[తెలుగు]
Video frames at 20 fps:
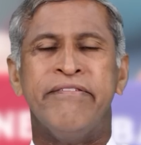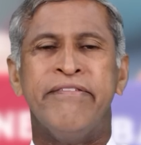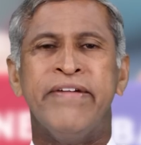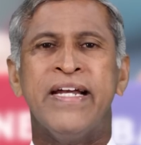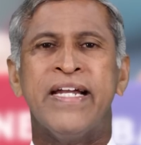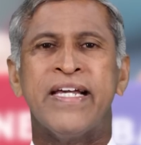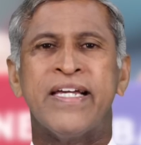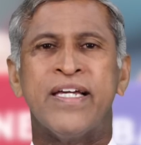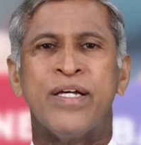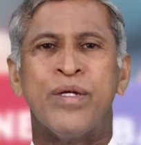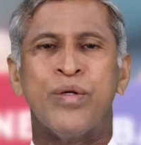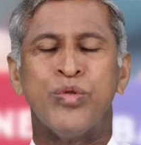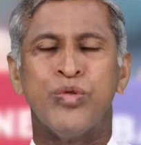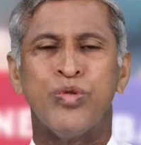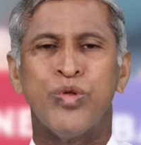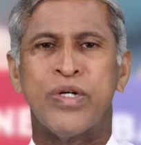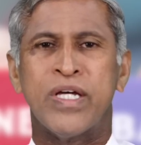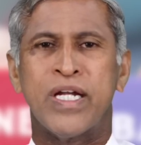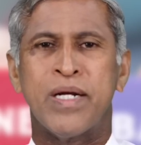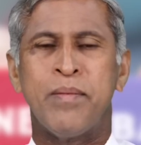వీళ్ళకి
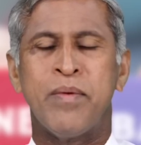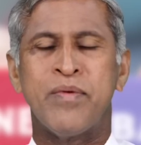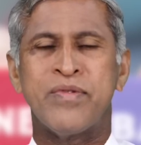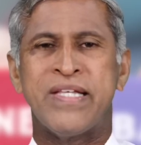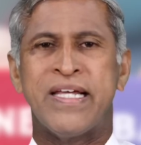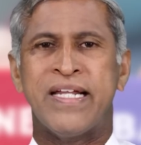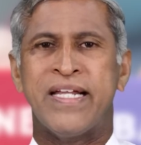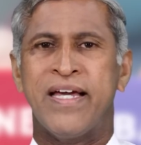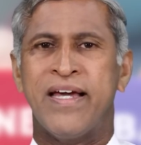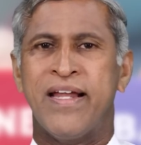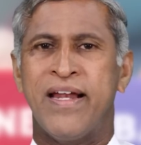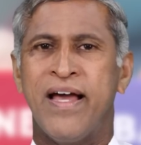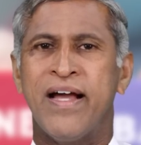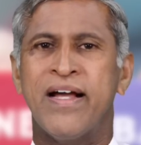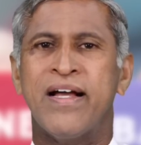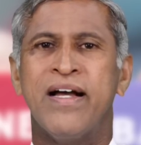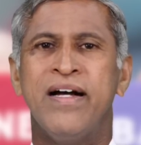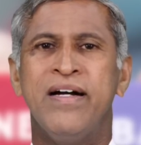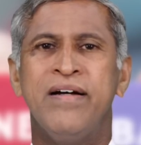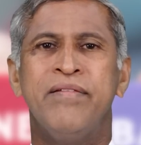ఋతుక్రమం సరిగా
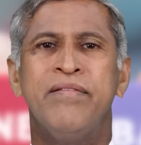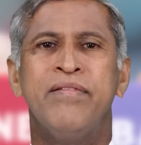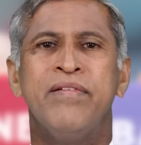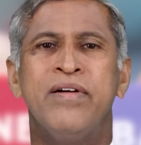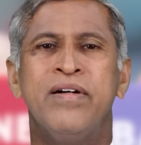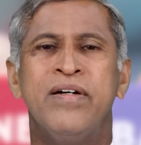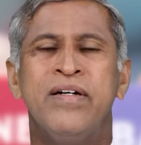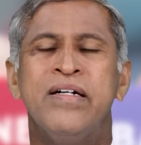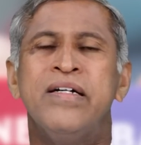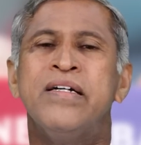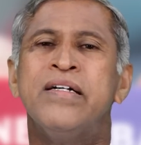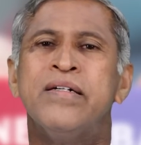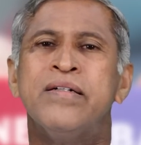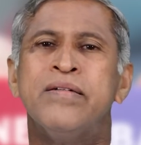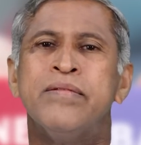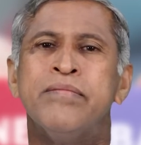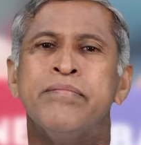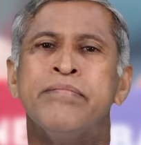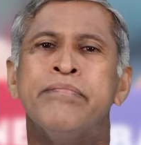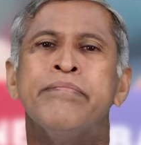రాక
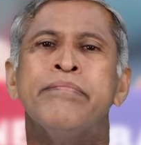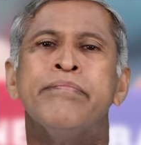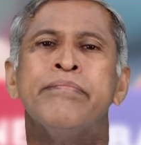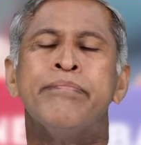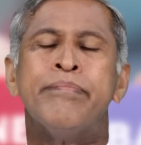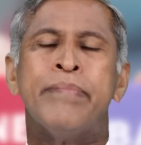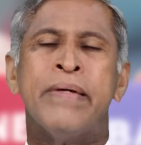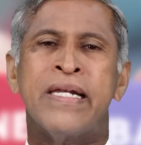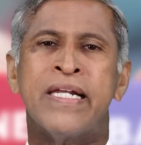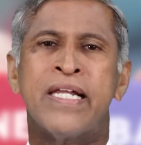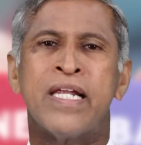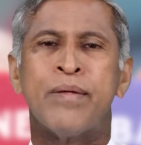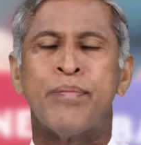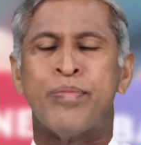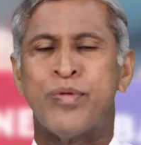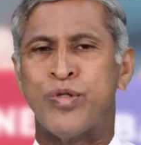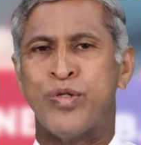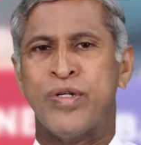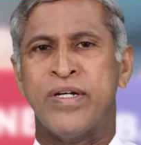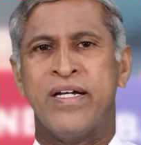పిల్లలు
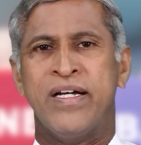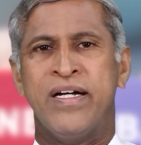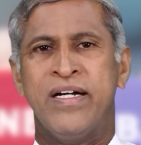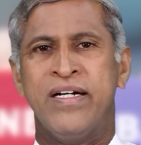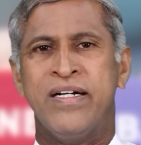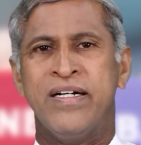పుట్టక